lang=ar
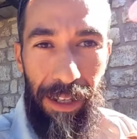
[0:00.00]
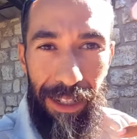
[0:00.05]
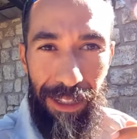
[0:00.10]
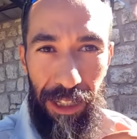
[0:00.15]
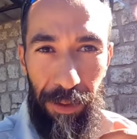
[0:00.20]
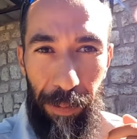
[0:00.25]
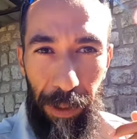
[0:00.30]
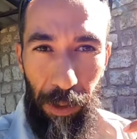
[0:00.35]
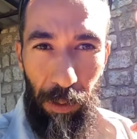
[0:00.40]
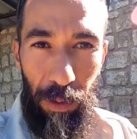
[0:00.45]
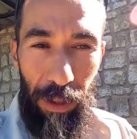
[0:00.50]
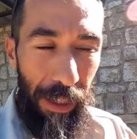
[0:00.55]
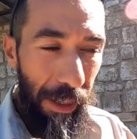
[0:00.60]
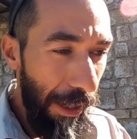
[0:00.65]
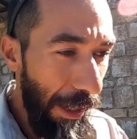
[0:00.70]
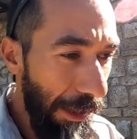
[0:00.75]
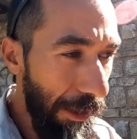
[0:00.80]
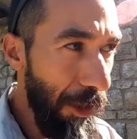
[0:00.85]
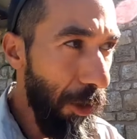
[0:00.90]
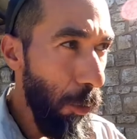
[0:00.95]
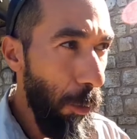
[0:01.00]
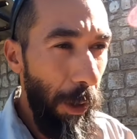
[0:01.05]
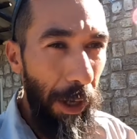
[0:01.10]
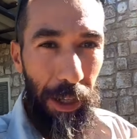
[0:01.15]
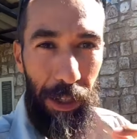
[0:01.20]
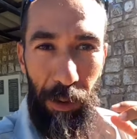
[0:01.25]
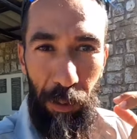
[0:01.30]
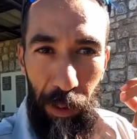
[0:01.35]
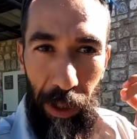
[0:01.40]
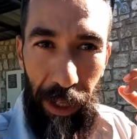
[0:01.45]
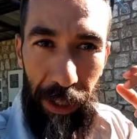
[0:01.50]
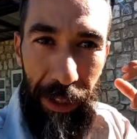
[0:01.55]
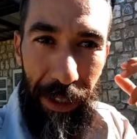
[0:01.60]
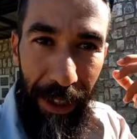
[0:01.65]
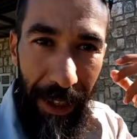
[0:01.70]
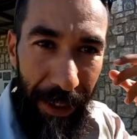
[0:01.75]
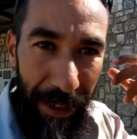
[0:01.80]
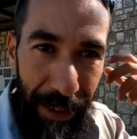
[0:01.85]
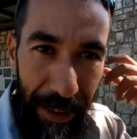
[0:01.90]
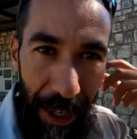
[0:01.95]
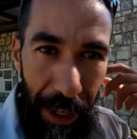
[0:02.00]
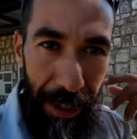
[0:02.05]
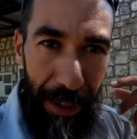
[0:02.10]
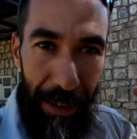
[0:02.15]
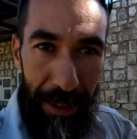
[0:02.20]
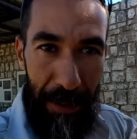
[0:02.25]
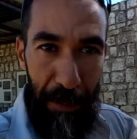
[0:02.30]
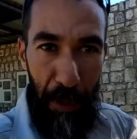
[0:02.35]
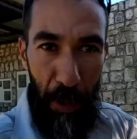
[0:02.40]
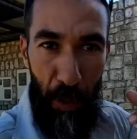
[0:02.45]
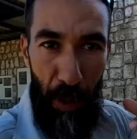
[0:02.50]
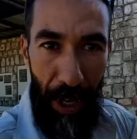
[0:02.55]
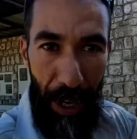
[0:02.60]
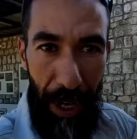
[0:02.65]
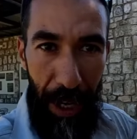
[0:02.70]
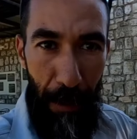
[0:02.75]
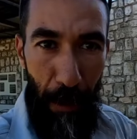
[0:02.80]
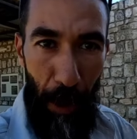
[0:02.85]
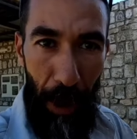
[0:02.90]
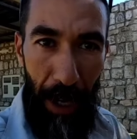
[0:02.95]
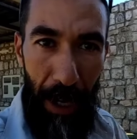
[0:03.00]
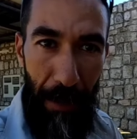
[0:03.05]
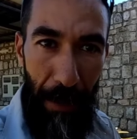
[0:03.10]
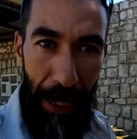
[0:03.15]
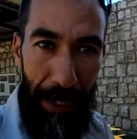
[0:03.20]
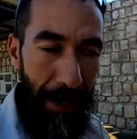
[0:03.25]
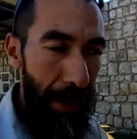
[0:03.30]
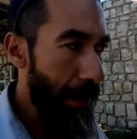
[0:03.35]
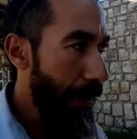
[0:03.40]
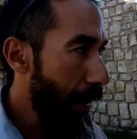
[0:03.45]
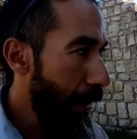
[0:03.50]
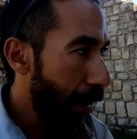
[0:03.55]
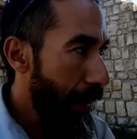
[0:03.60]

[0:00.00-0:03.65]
تيبانوا لي كاع التوارك وكاع الناس كاع الناس يمشيو تيقلبوا على المعدن